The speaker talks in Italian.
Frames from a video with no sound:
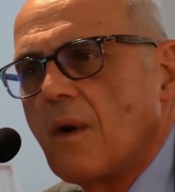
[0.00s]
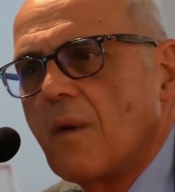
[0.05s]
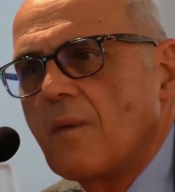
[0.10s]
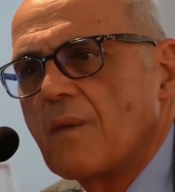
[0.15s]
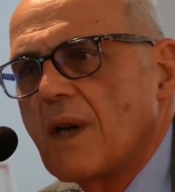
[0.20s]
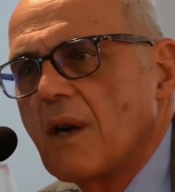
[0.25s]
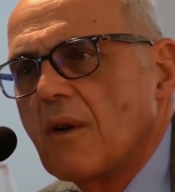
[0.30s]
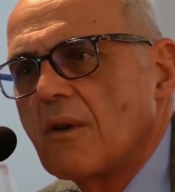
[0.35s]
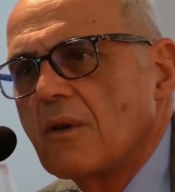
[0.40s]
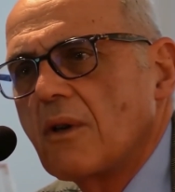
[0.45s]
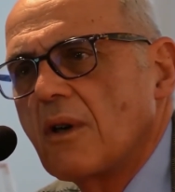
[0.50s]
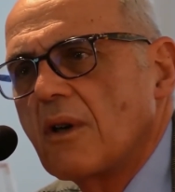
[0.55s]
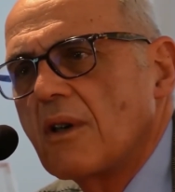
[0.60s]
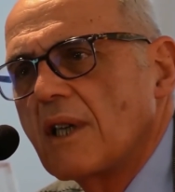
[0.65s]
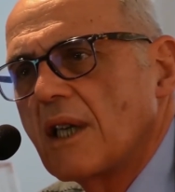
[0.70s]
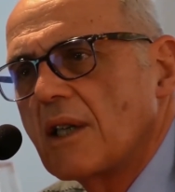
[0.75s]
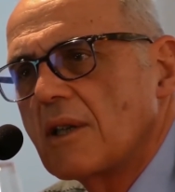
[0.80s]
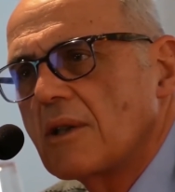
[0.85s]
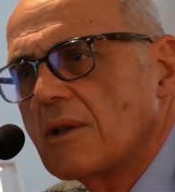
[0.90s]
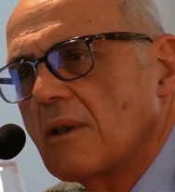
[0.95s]
Come si
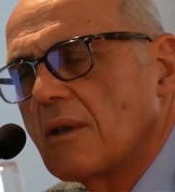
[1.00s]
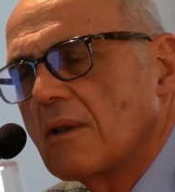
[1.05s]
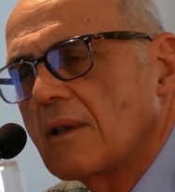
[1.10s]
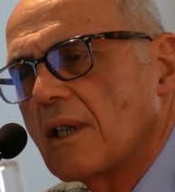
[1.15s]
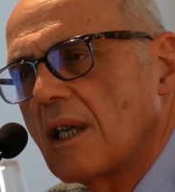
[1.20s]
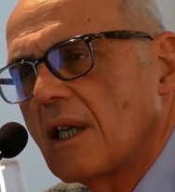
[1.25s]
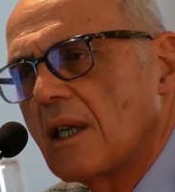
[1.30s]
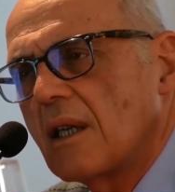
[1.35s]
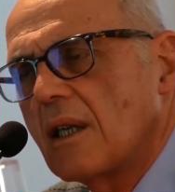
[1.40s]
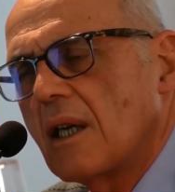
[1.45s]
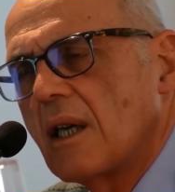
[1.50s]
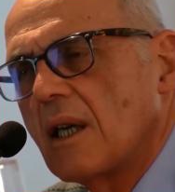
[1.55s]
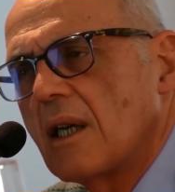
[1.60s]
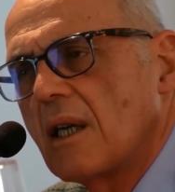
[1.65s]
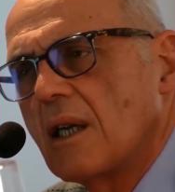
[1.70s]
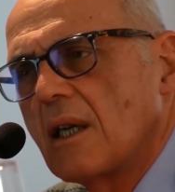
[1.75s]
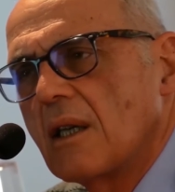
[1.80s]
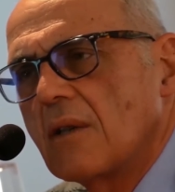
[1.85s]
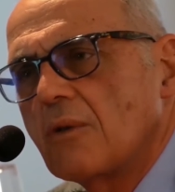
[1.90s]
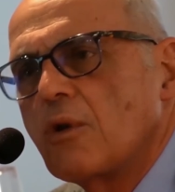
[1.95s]
diagnostica e cosa
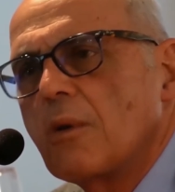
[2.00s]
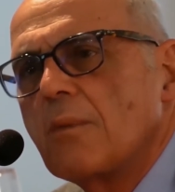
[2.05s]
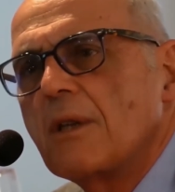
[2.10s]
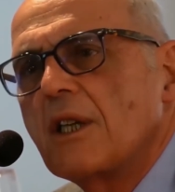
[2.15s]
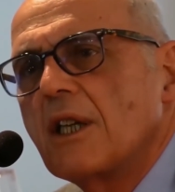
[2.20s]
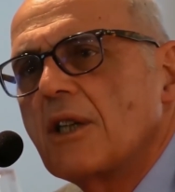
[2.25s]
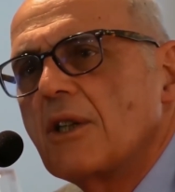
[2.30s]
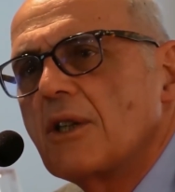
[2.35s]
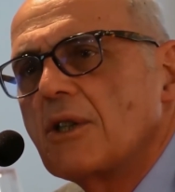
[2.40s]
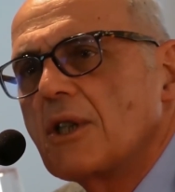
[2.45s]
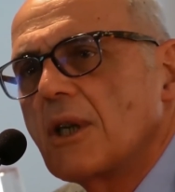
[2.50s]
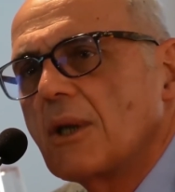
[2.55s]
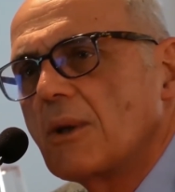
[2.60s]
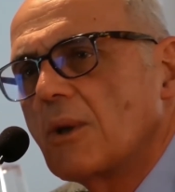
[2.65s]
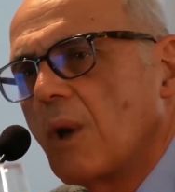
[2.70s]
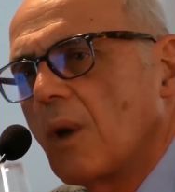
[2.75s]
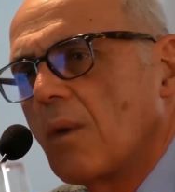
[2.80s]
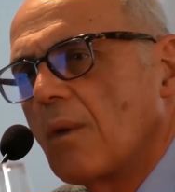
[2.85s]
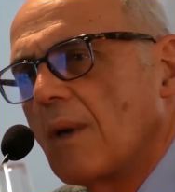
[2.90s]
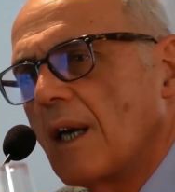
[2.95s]
state facendo per una
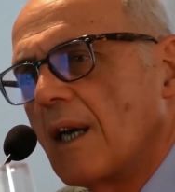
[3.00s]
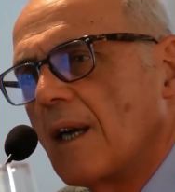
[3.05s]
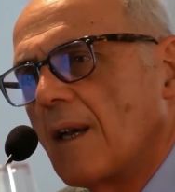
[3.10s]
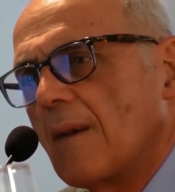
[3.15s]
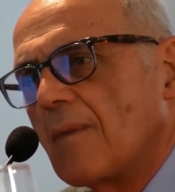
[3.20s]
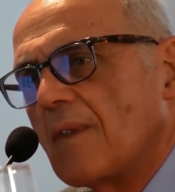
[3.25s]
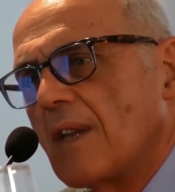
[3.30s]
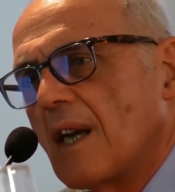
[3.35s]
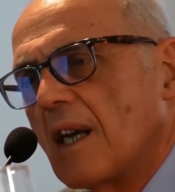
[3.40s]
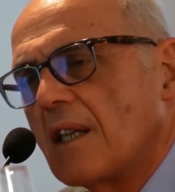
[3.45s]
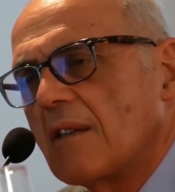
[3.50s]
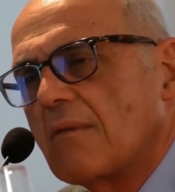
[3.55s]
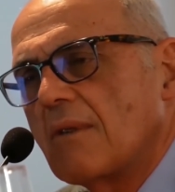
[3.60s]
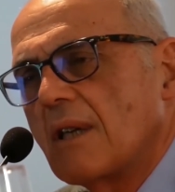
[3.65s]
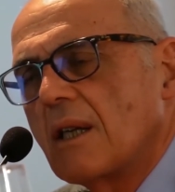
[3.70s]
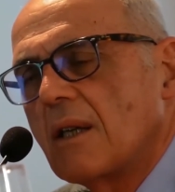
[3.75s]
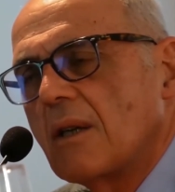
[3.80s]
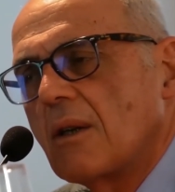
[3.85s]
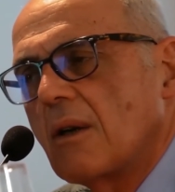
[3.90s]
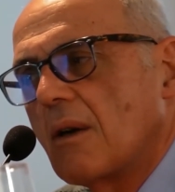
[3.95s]
migliore
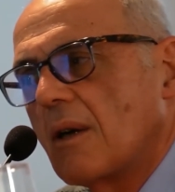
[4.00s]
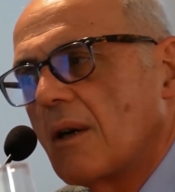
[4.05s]
prevenzione?